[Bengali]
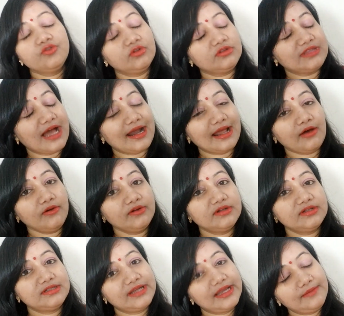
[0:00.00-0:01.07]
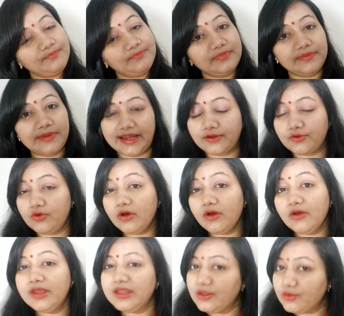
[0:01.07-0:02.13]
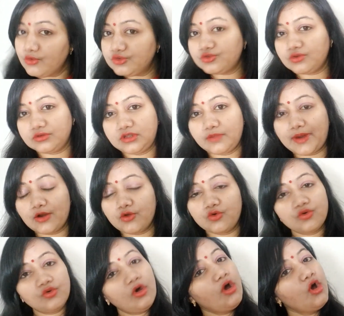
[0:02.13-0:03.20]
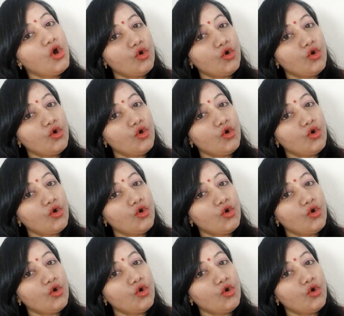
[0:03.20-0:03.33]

তো তারাও সেই ব্যাগগুলো ইউজ করতে পারো কোনো